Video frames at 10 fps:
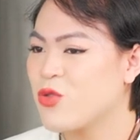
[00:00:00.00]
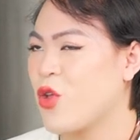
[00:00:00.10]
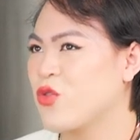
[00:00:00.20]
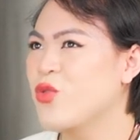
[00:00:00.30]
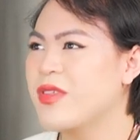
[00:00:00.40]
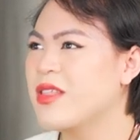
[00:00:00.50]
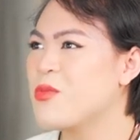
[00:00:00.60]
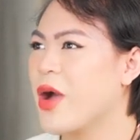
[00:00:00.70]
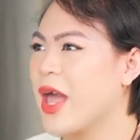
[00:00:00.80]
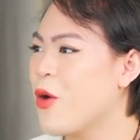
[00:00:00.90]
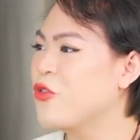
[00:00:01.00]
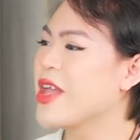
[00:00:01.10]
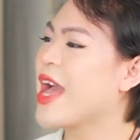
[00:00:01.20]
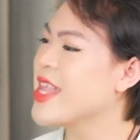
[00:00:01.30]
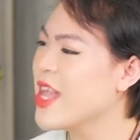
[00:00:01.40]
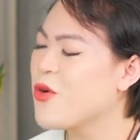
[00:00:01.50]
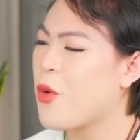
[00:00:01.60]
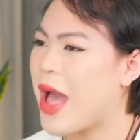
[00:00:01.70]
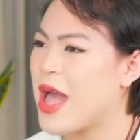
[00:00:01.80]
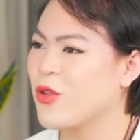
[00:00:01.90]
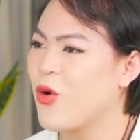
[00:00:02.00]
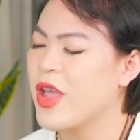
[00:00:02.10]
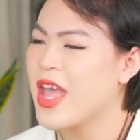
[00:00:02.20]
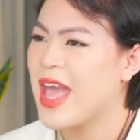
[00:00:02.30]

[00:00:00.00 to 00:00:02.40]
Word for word: nó rút ra từ một cái câu chuyện cá nhân của Hoàng thôi